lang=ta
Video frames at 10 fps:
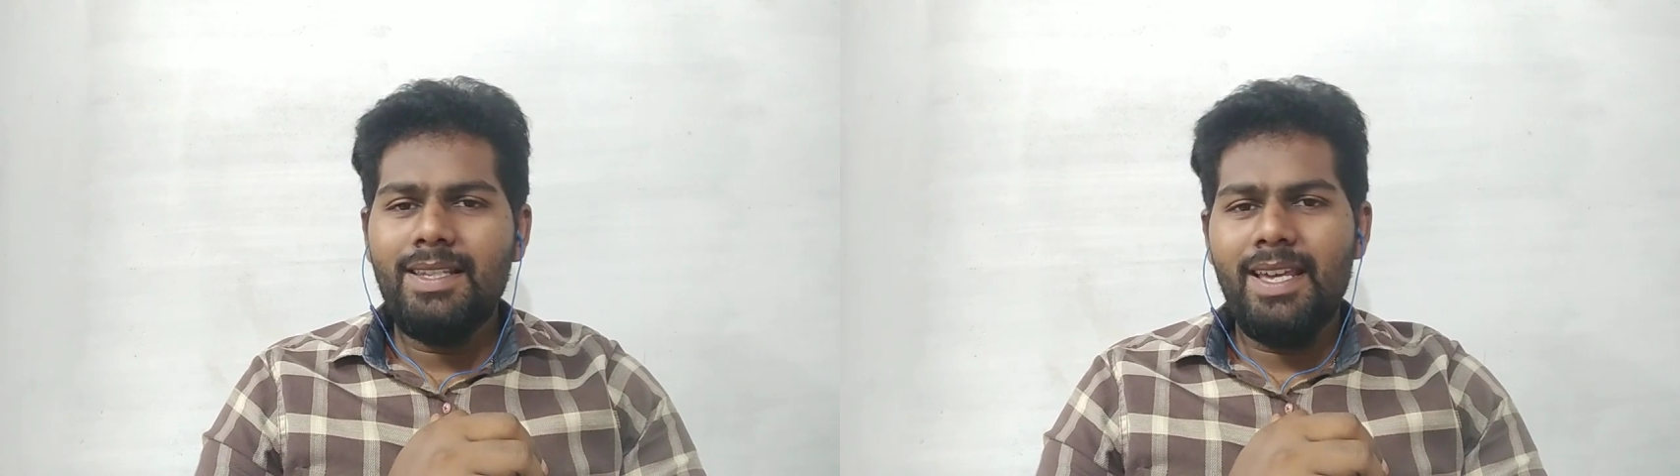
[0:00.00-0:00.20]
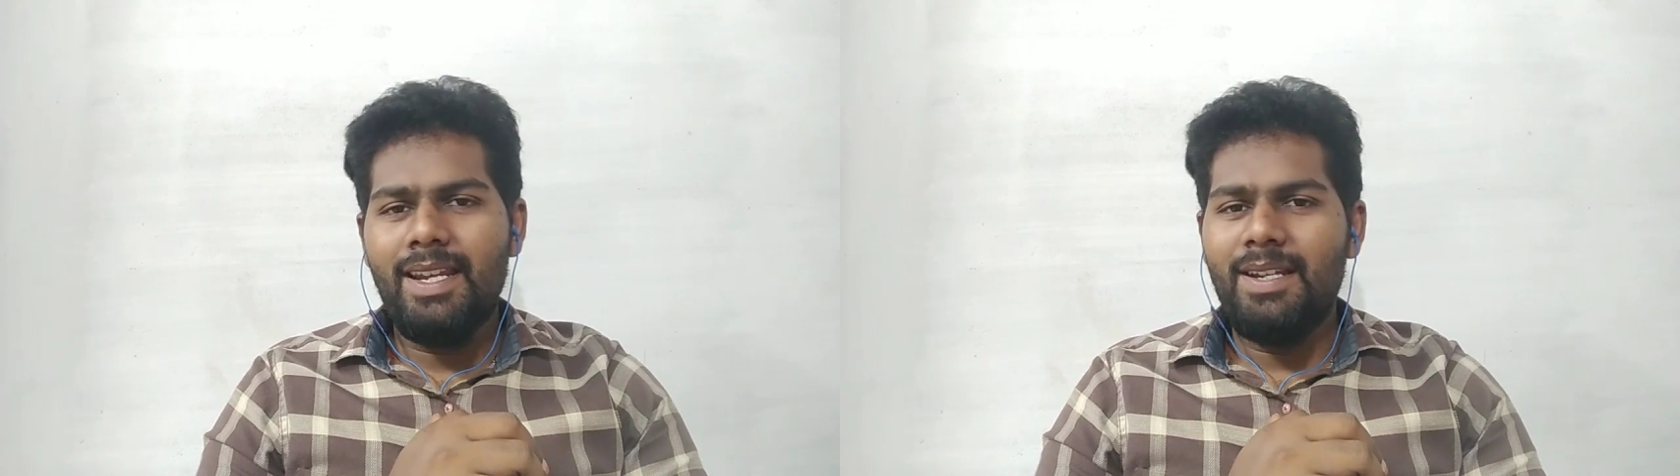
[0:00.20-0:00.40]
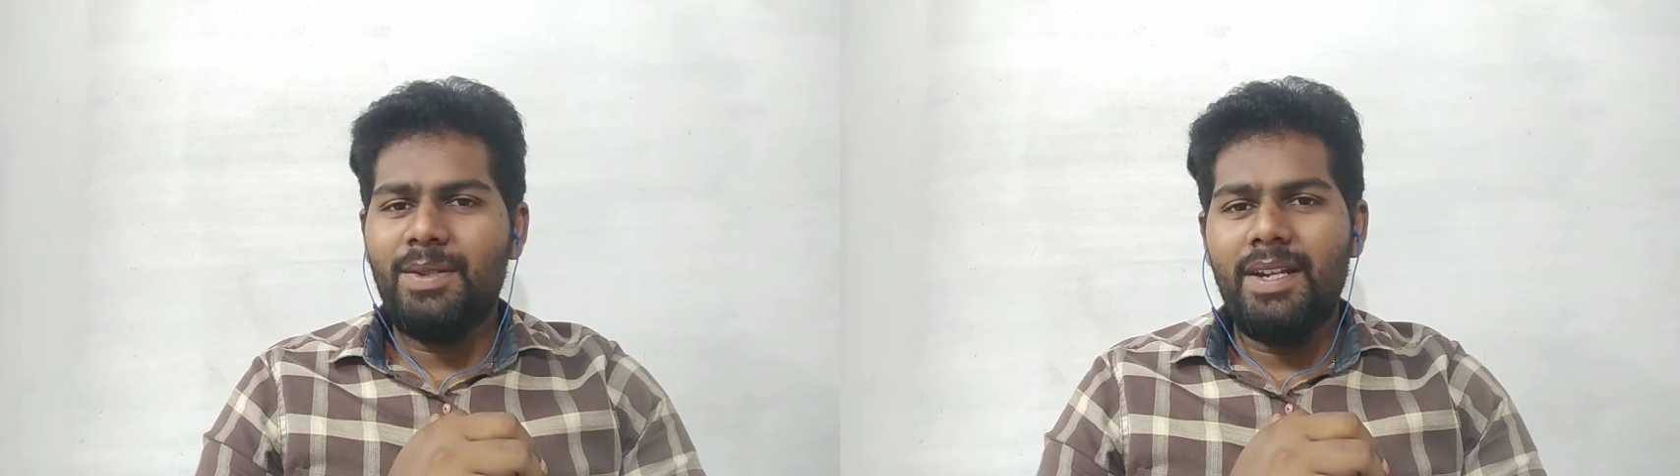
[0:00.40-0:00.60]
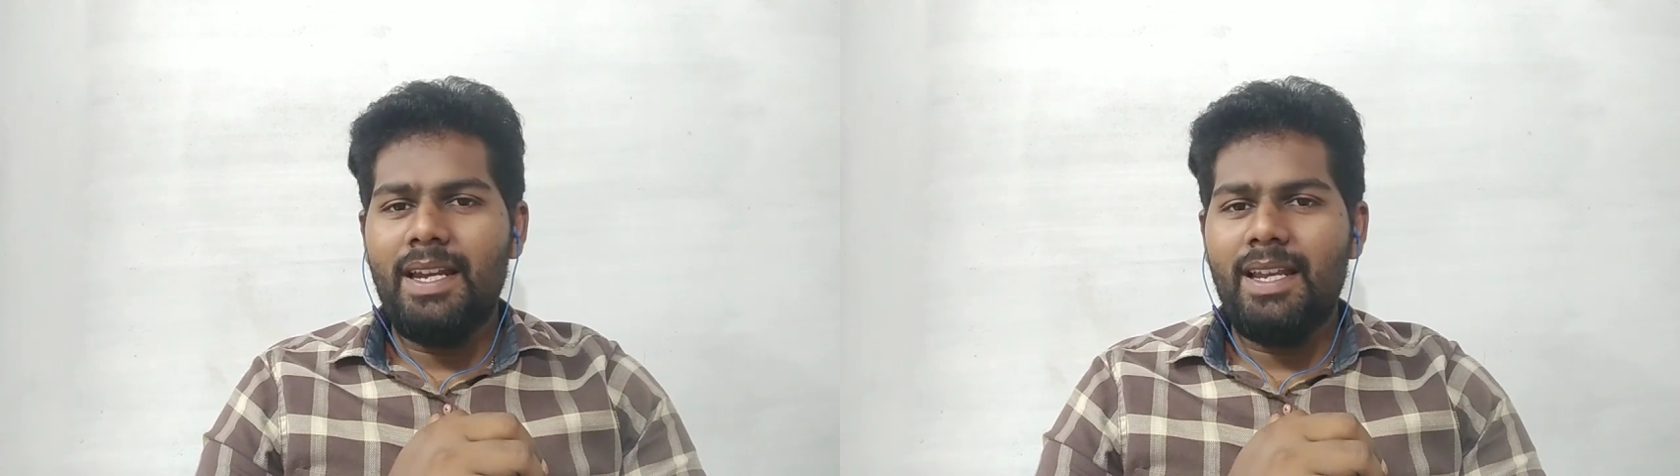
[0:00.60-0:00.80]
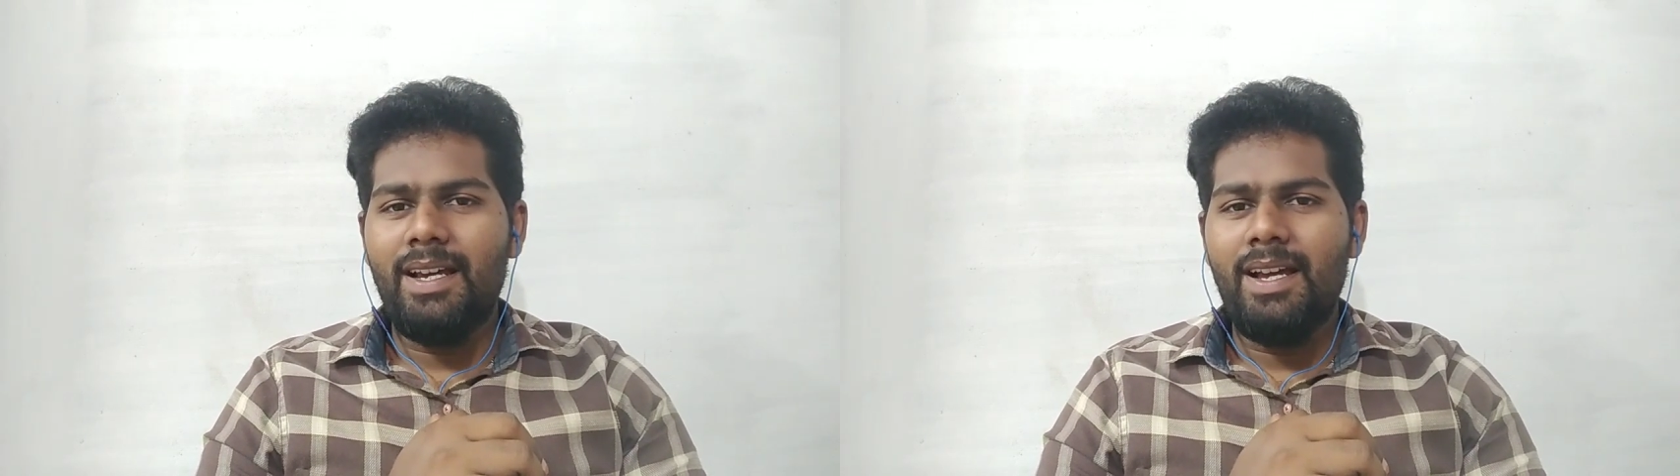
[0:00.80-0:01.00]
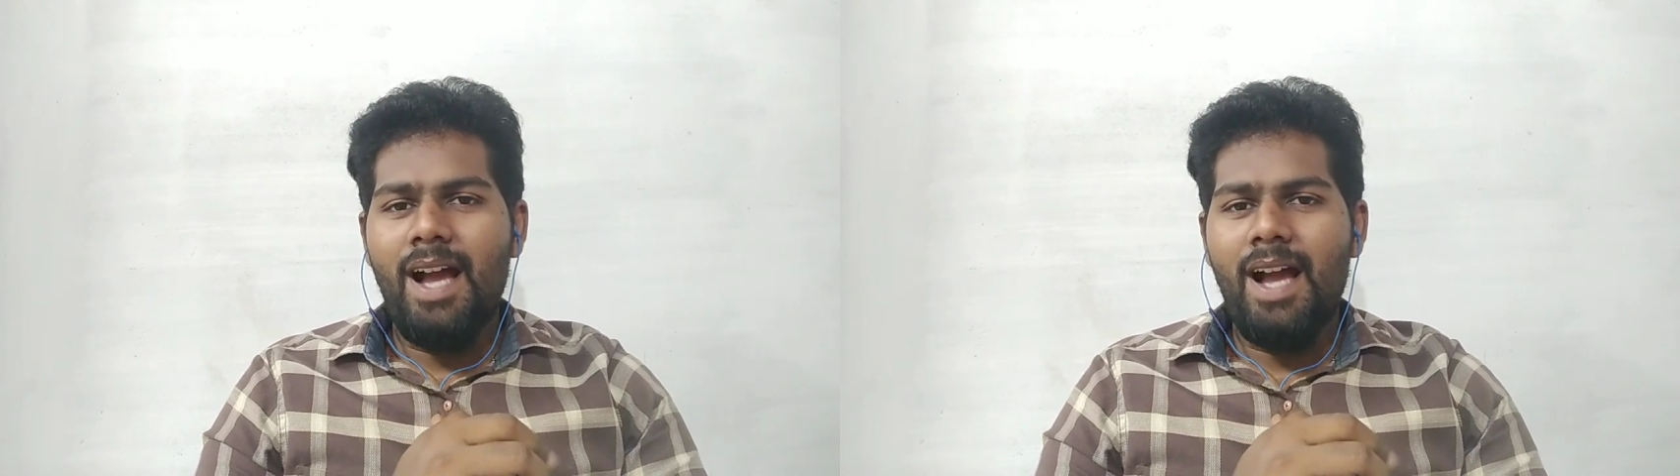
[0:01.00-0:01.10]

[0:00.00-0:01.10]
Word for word: சரின்னு சொல்லிட்டு